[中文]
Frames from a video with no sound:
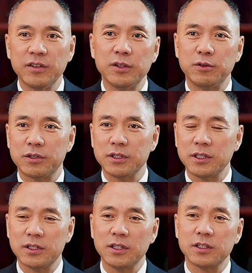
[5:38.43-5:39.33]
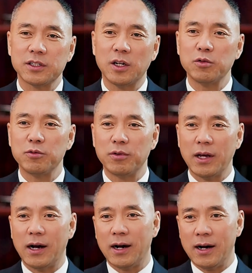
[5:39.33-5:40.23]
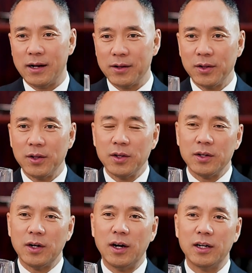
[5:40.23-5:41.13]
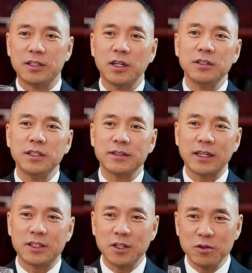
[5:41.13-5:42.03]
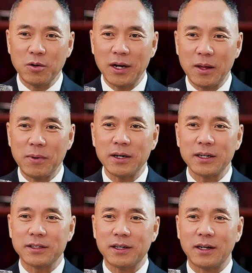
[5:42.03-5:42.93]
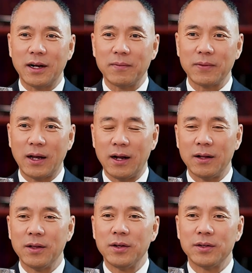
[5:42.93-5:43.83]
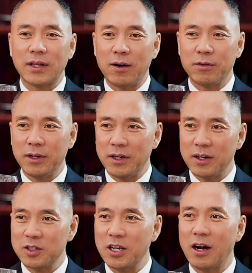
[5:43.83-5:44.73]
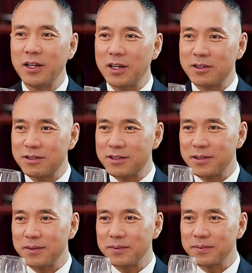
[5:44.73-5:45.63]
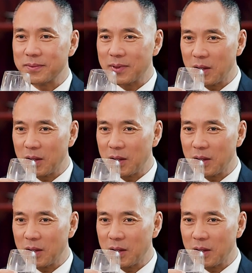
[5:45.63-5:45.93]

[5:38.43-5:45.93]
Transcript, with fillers: 啊，这位女士的政治前途无量啊，呃，相信在新中国联邦这个事儿上啊，他会强烈支持。